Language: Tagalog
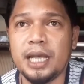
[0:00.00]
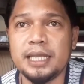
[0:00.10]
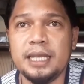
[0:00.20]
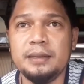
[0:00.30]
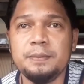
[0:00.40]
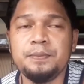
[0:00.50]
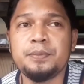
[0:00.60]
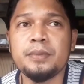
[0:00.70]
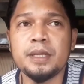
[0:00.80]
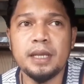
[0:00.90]
natin.
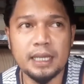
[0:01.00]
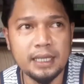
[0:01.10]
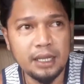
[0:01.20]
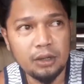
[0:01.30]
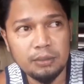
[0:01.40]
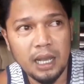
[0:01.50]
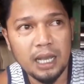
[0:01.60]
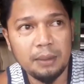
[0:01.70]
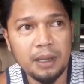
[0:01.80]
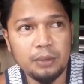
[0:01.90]
At ngayon
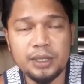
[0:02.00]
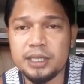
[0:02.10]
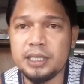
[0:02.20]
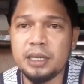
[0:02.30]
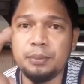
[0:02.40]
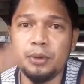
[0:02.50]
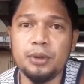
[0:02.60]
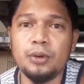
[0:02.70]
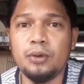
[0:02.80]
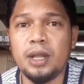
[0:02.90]
mga kabagwis, isa po
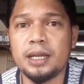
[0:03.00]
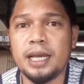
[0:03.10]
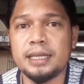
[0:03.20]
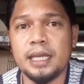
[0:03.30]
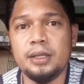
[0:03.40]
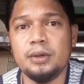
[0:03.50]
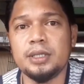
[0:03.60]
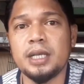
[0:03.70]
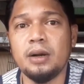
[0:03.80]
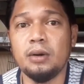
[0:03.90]
yung kulang
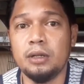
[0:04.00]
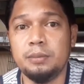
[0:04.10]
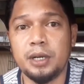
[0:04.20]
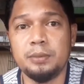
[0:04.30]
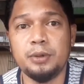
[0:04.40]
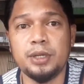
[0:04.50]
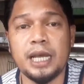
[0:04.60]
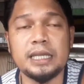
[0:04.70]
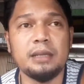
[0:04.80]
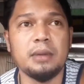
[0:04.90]
natin gold bird po
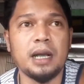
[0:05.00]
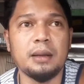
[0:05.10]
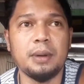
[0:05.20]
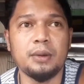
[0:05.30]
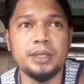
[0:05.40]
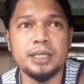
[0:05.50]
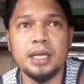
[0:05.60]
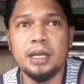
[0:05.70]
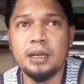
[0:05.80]
natin mga kabagwis.